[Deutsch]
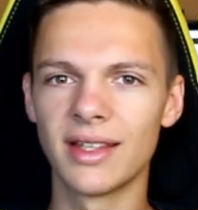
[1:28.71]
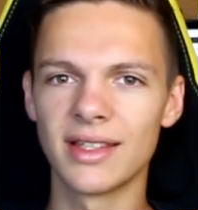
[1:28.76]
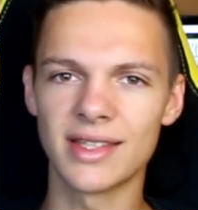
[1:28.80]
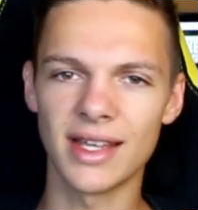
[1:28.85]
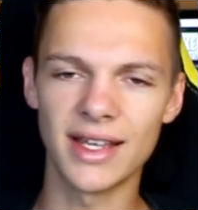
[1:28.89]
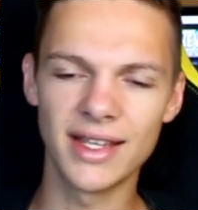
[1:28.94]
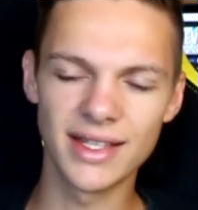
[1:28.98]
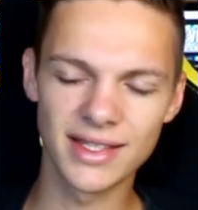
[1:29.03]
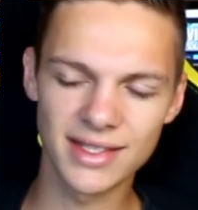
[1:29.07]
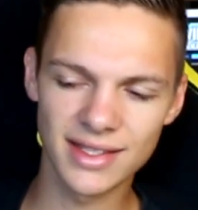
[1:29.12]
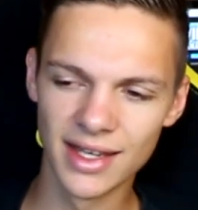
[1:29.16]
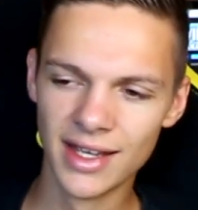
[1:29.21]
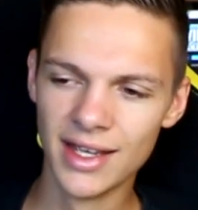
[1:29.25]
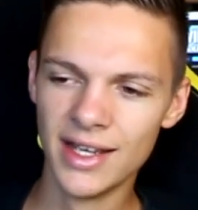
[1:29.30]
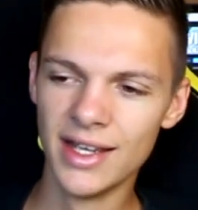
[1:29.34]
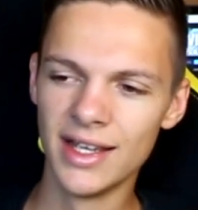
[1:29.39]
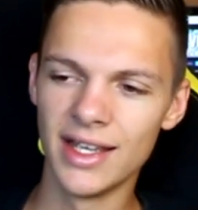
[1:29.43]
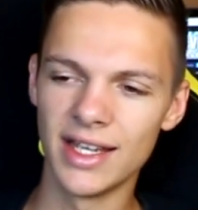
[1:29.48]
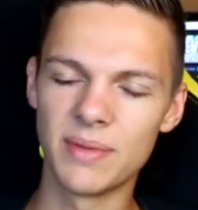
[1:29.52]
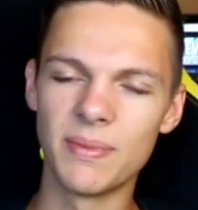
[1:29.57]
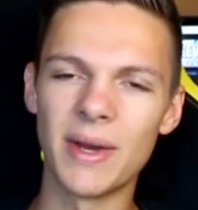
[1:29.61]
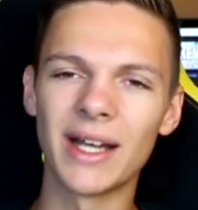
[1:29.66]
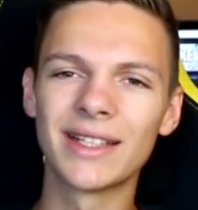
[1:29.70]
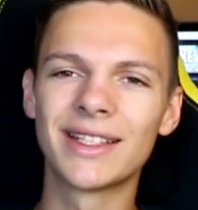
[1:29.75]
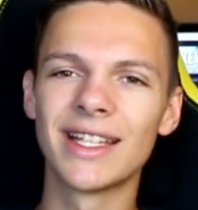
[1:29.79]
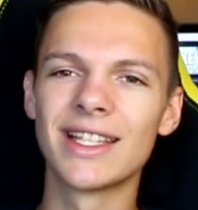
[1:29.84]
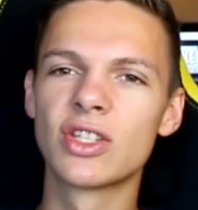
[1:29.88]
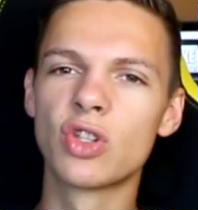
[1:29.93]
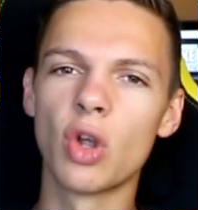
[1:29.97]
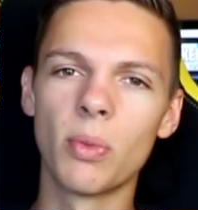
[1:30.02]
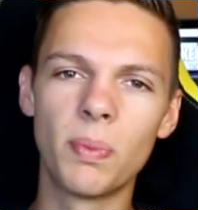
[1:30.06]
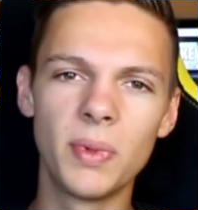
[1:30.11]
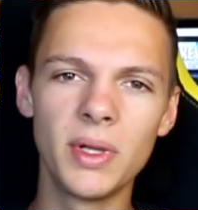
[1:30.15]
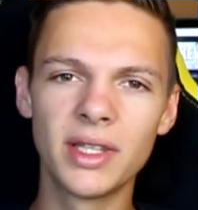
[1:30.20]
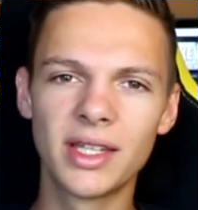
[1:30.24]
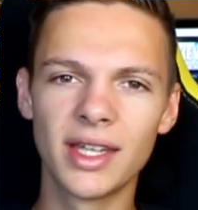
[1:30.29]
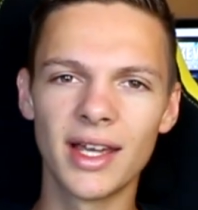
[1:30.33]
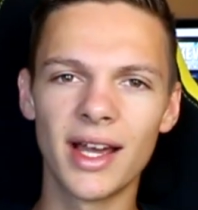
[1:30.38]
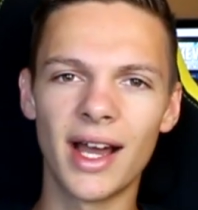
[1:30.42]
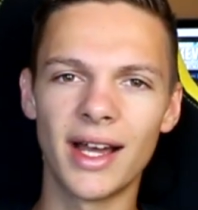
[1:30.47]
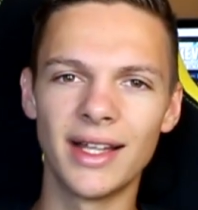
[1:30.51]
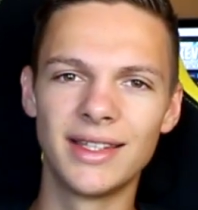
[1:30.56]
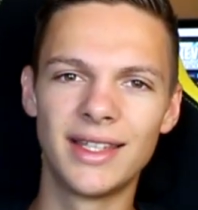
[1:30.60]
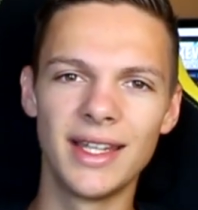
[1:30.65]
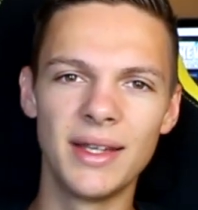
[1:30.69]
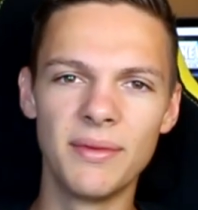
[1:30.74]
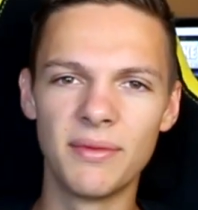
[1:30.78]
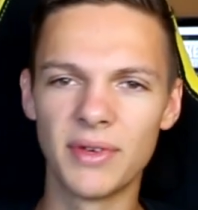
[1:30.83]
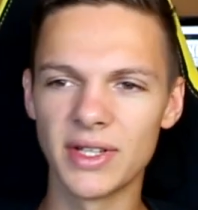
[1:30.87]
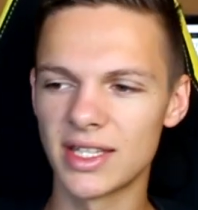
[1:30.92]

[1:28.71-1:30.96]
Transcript: Das heißt, ich mache das Doppelte an dem,